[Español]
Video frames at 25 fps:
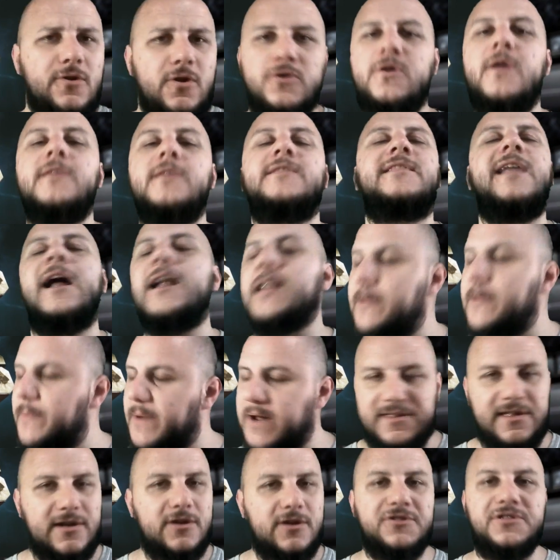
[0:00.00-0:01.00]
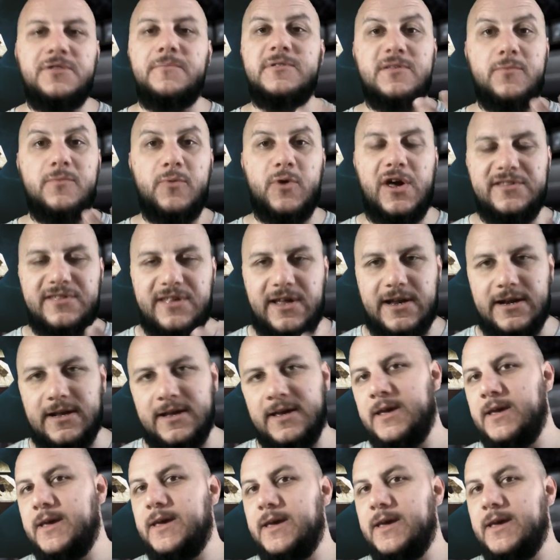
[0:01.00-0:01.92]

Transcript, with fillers: no, no es tarde para hacerlo, siempre se puede hacer,